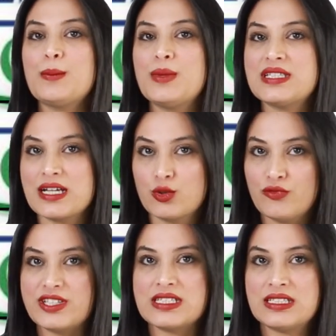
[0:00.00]

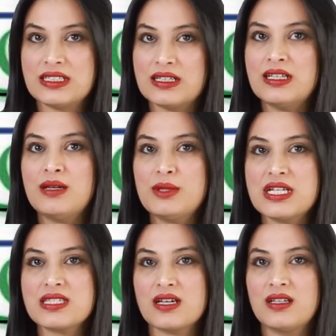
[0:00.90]
بتكلفة أقل من
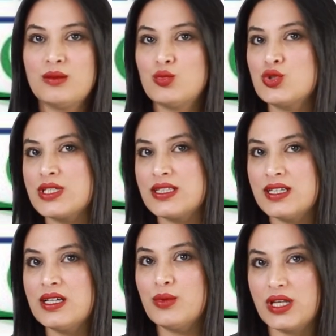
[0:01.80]
السعر
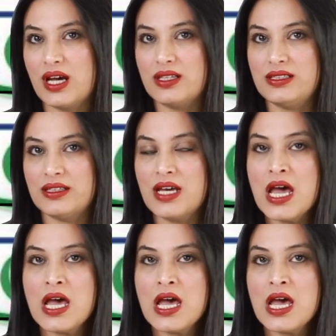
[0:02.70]
المتداول حاليا